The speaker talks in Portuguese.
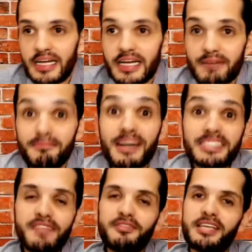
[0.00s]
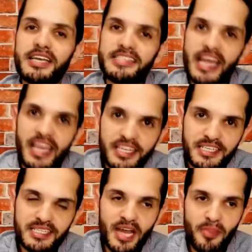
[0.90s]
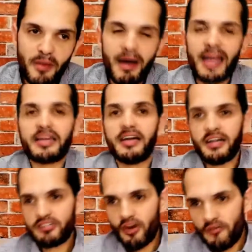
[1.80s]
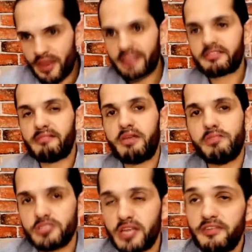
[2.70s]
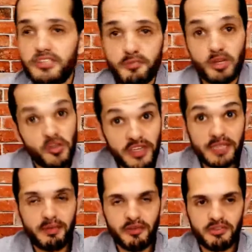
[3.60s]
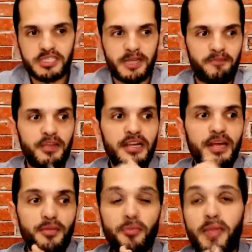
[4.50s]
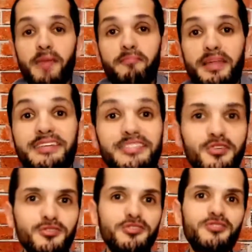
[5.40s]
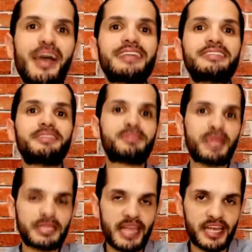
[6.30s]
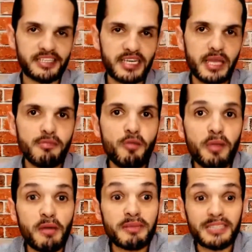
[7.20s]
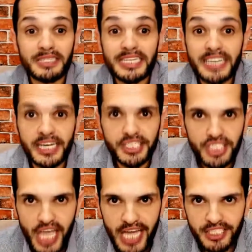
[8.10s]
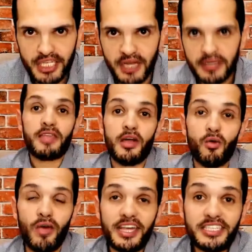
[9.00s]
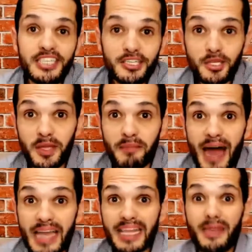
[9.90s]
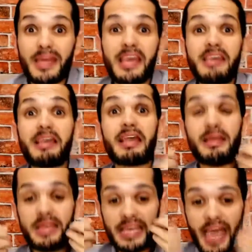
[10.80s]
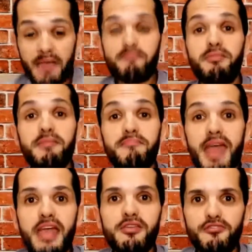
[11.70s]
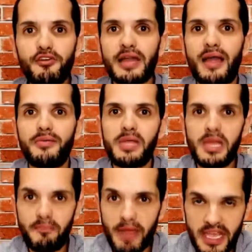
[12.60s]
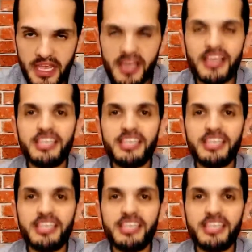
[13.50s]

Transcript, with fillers: Mas se você quiser registrar a tua marca, eu já ofereço também o meu serviço, eu posso fazer para você. Então tem empresas que usam essa estratégia, que na minha opinião é uma estratégia antiética. O registro de marca é de quem, de quem primeiro for lá no INPI e